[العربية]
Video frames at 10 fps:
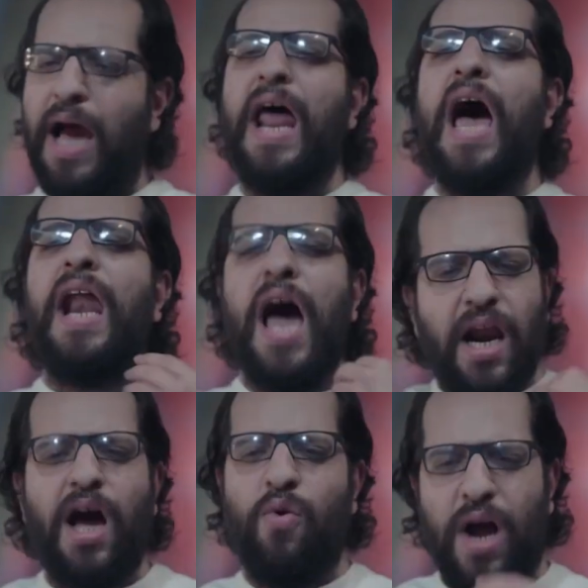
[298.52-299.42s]
فانا انا
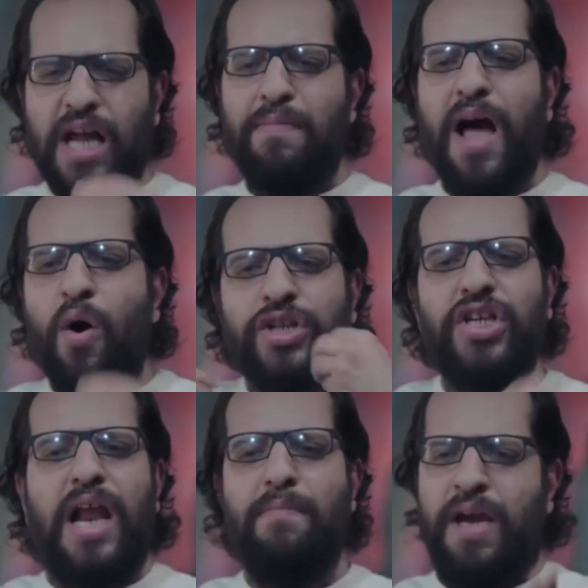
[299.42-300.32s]
انا هروح اجيبها
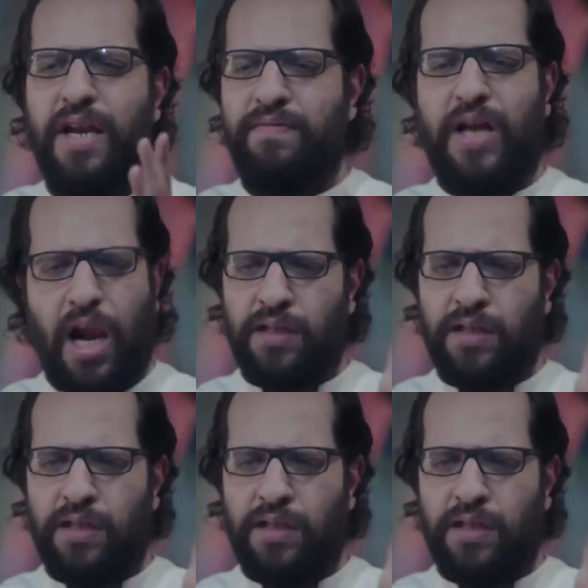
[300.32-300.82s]
واشيلها بمعرفتي